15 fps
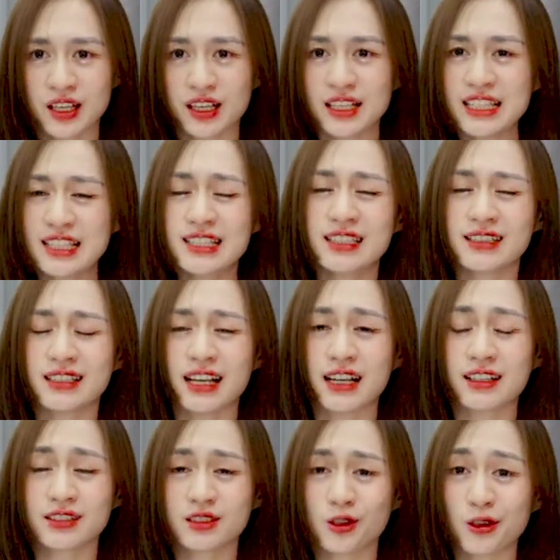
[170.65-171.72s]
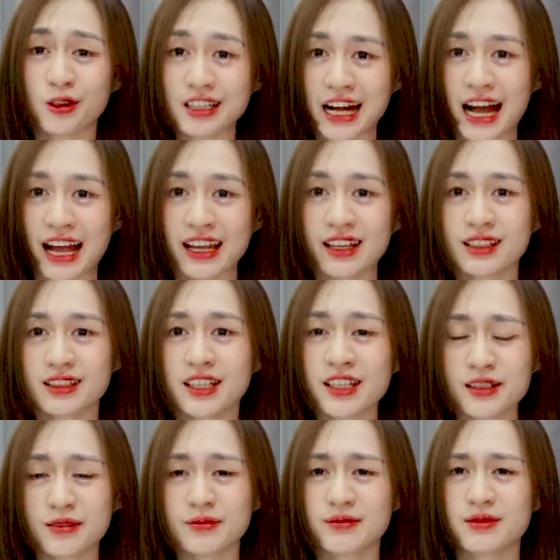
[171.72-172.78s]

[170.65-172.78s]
nghĩ rằng là con gái ấy, thích